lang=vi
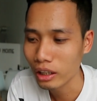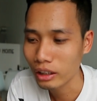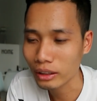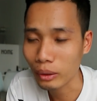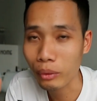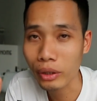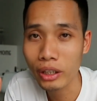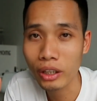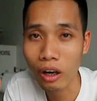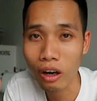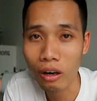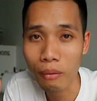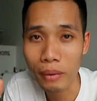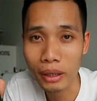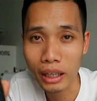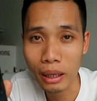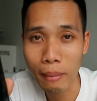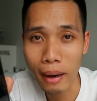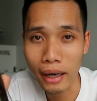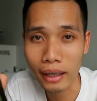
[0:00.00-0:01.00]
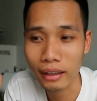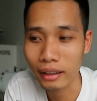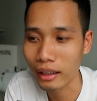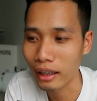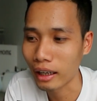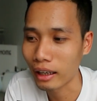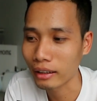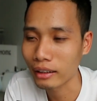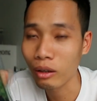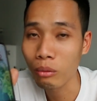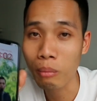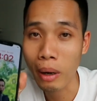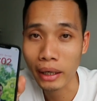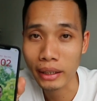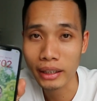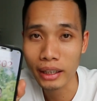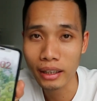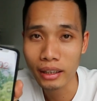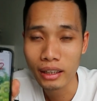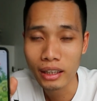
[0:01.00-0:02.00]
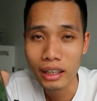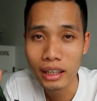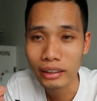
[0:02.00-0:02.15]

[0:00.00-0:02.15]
trong khi đó mà các bạn à, không bật nhé.